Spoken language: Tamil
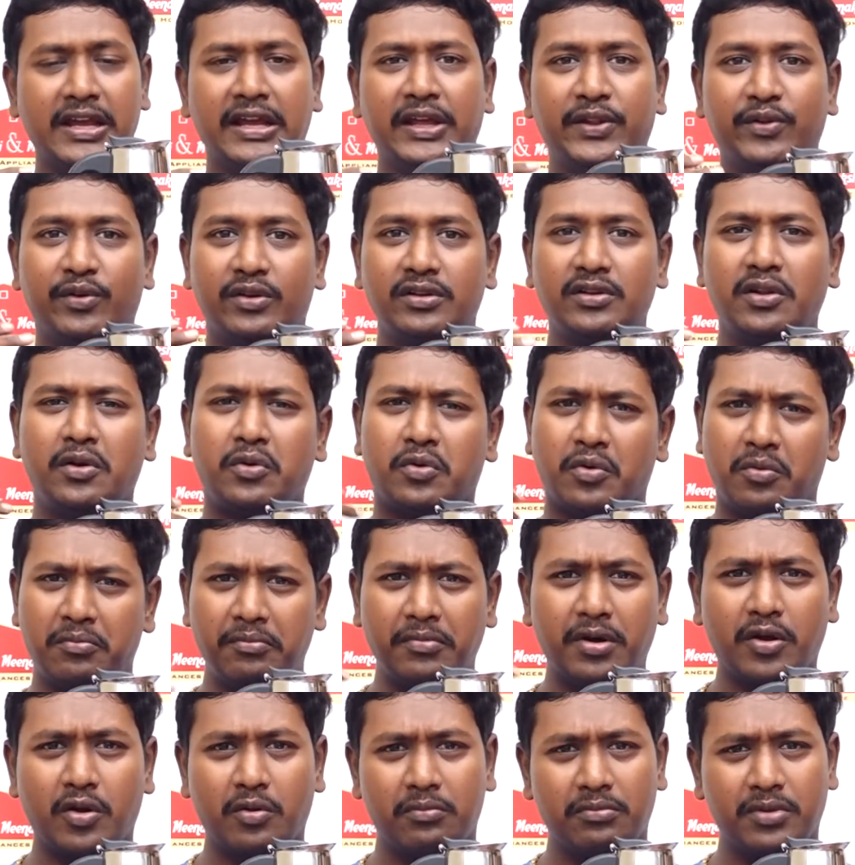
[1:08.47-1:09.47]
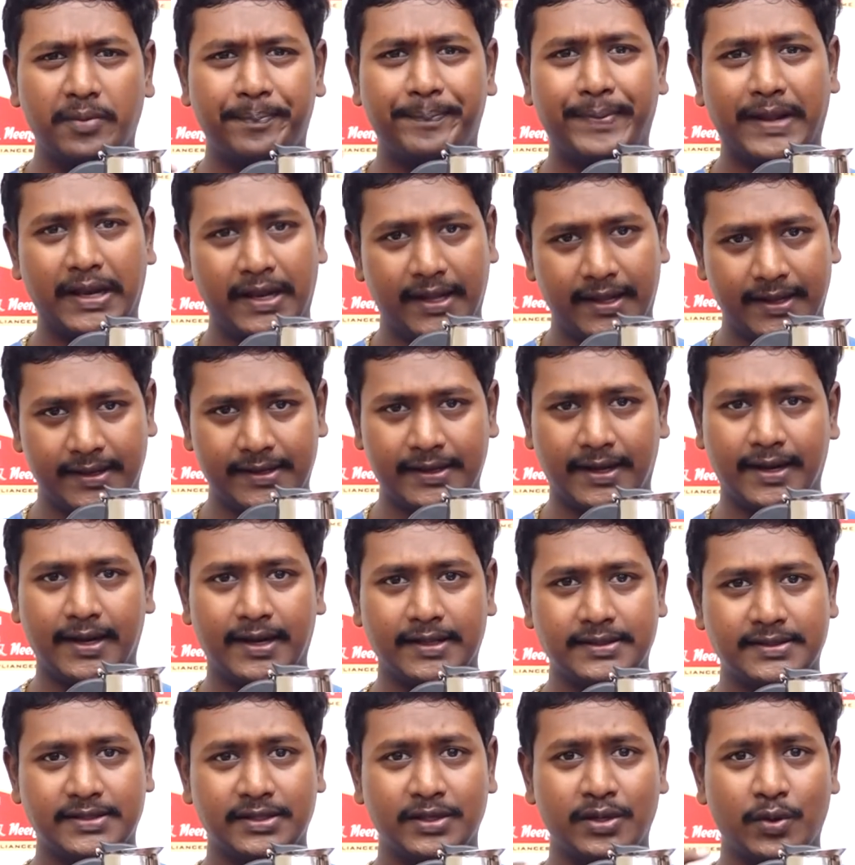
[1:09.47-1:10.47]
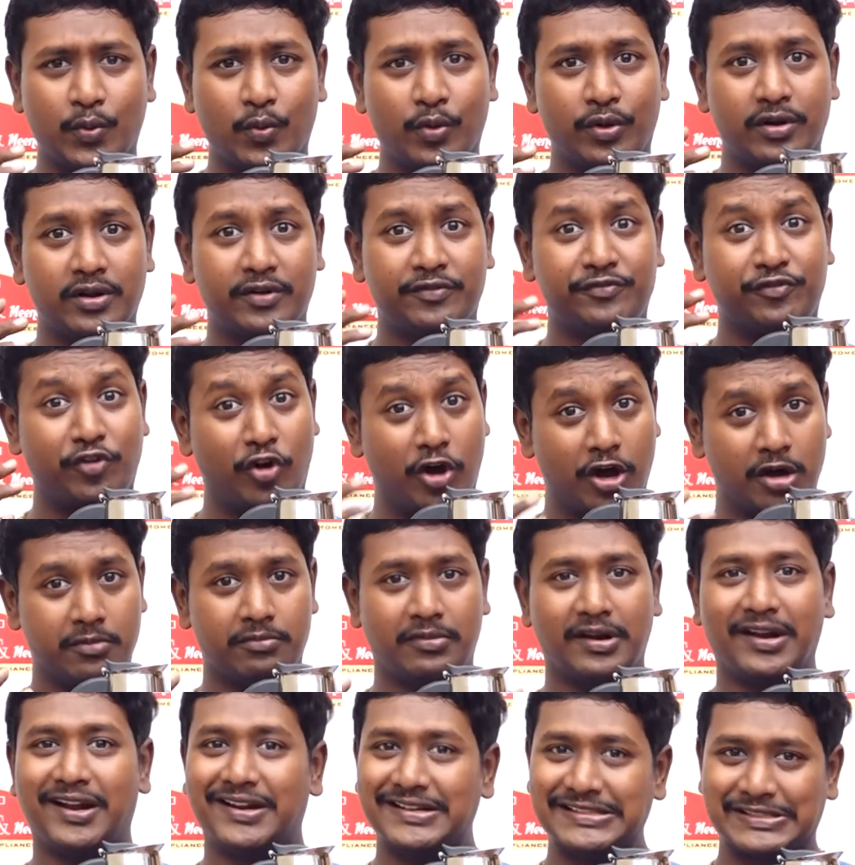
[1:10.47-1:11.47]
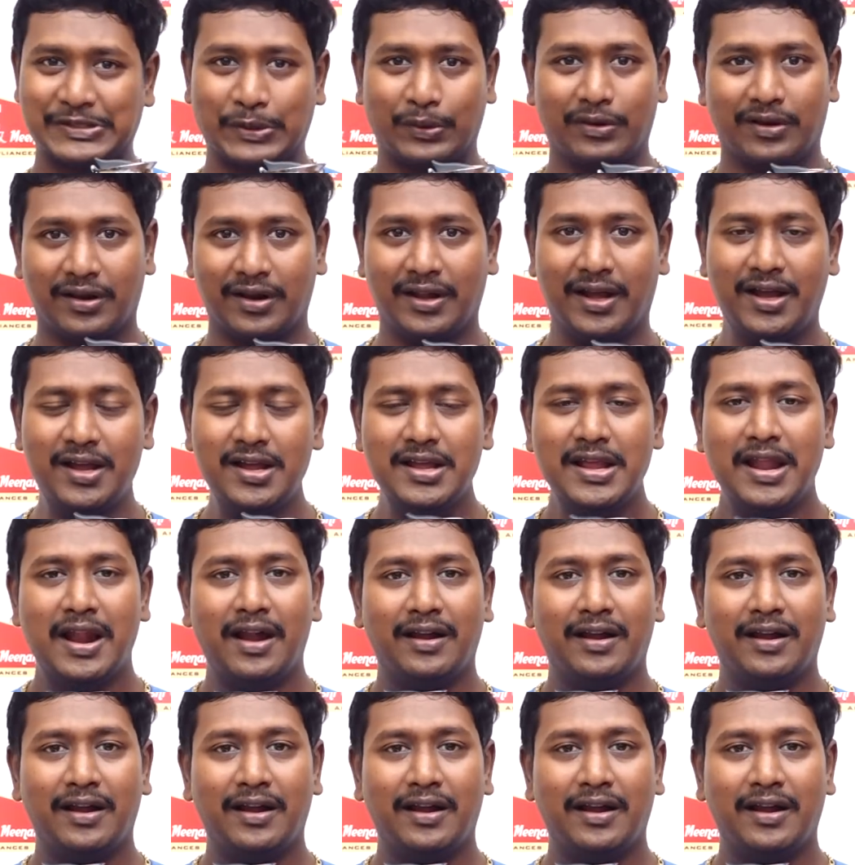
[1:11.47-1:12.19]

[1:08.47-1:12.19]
இது வந்து ரொம்ப ரொம்ப பழைய காலத்து ஒரு ஃபார்முலான்னு சொல்லலாம்